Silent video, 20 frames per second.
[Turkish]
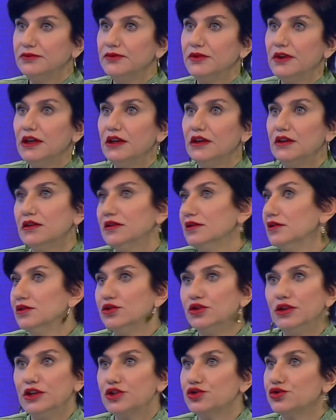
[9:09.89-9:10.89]
ve
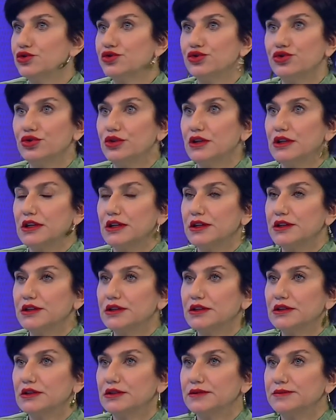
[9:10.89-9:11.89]
güneş koruyucu o kadar.
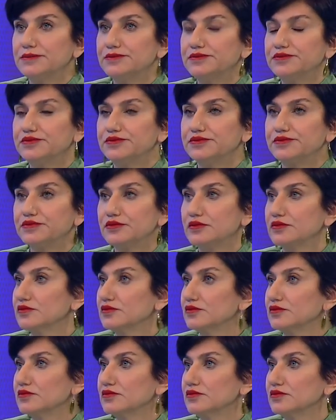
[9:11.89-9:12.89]
Evet
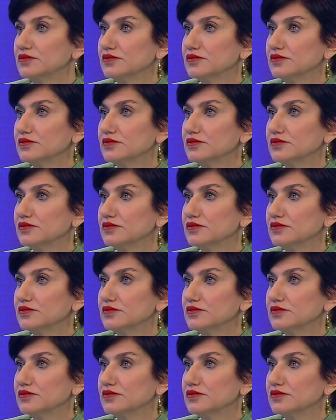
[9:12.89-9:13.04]
tetikleyici